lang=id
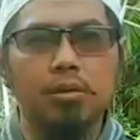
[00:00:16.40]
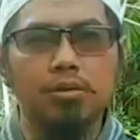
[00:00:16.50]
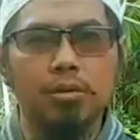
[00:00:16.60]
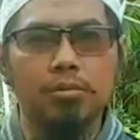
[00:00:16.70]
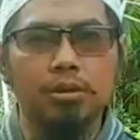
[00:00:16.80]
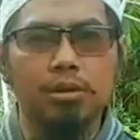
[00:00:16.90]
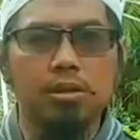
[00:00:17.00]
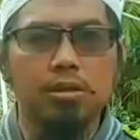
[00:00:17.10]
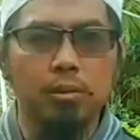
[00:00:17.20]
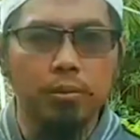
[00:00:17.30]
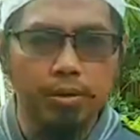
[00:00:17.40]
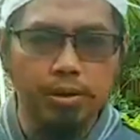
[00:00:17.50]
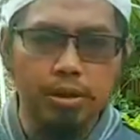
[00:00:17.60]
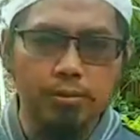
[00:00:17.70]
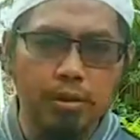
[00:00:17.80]
wa sahbihi wa man
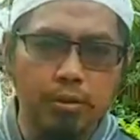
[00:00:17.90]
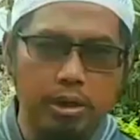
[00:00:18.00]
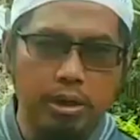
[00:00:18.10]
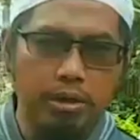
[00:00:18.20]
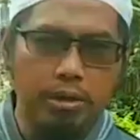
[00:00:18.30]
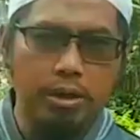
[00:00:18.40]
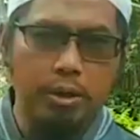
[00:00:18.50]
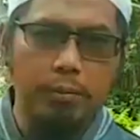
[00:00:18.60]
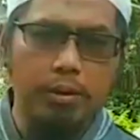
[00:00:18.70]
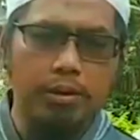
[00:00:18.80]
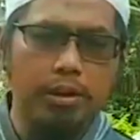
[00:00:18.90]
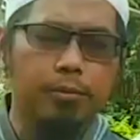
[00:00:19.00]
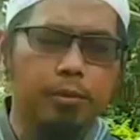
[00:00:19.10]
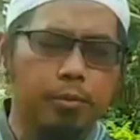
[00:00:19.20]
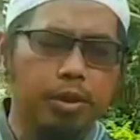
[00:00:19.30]
hudah ila yaumil
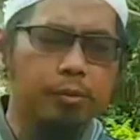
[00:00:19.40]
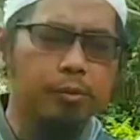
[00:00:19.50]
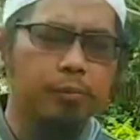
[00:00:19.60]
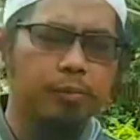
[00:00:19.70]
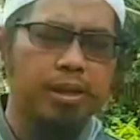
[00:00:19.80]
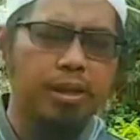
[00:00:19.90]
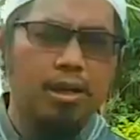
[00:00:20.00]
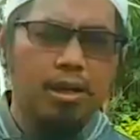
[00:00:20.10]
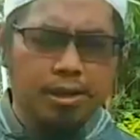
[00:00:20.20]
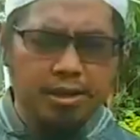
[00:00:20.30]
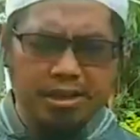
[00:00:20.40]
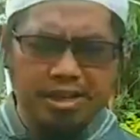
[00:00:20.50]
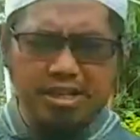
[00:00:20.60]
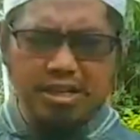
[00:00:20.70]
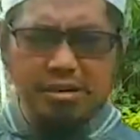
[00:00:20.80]
qiyamah wa ba'd.
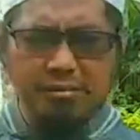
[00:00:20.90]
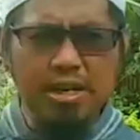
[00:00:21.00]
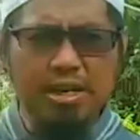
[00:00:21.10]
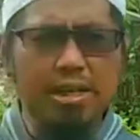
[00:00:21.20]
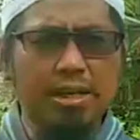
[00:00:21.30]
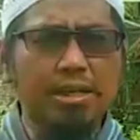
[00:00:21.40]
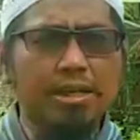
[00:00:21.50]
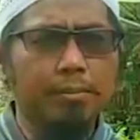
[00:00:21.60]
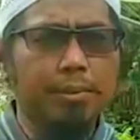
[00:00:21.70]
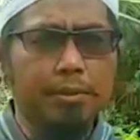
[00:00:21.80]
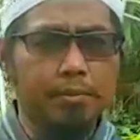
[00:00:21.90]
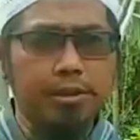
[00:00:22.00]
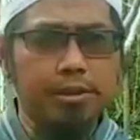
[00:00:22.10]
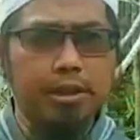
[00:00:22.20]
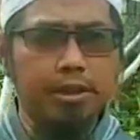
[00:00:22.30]
Kita sering mendatangi
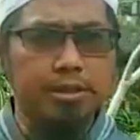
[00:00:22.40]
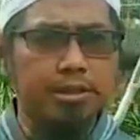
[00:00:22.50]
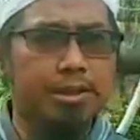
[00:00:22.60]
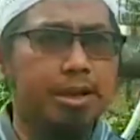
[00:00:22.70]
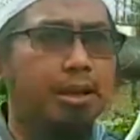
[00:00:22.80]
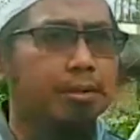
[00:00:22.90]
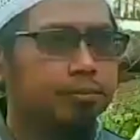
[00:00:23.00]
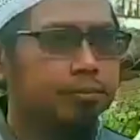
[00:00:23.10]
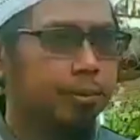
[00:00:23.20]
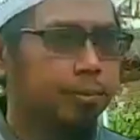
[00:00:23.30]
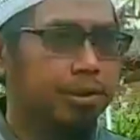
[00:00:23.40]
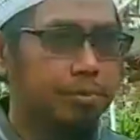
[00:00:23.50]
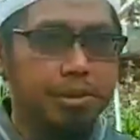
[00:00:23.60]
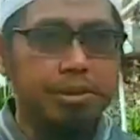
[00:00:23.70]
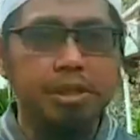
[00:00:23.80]
tempat-tempat yang indah,
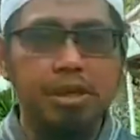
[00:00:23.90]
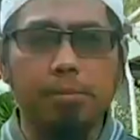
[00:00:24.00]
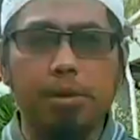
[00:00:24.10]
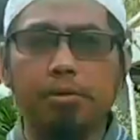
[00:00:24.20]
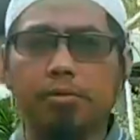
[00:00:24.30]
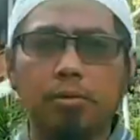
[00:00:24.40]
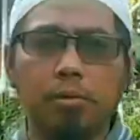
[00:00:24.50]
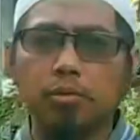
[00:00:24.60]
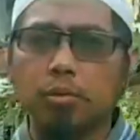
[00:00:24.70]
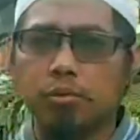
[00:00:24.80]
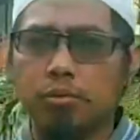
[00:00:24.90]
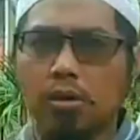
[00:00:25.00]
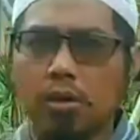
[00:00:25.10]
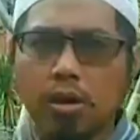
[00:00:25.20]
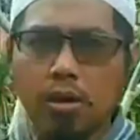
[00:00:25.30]
tempat-tempat yang nyaman untuk
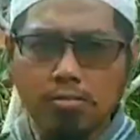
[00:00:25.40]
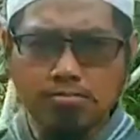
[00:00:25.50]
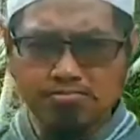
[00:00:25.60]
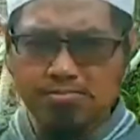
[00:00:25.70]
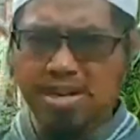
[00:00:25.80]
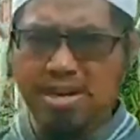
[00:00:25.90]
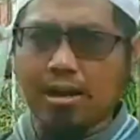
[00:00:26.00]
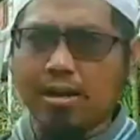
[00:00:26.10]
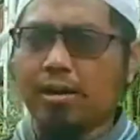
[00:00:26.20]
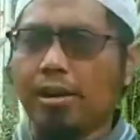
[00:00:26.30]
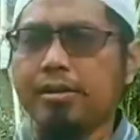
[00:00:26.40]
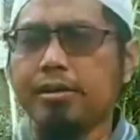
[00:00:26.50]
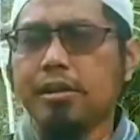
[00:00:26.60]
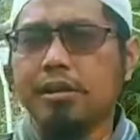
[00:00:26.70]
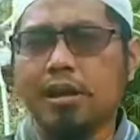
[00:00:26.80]
menenangkan
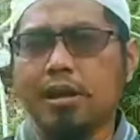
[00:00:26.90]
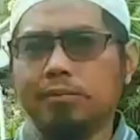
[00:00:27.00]
hati kita.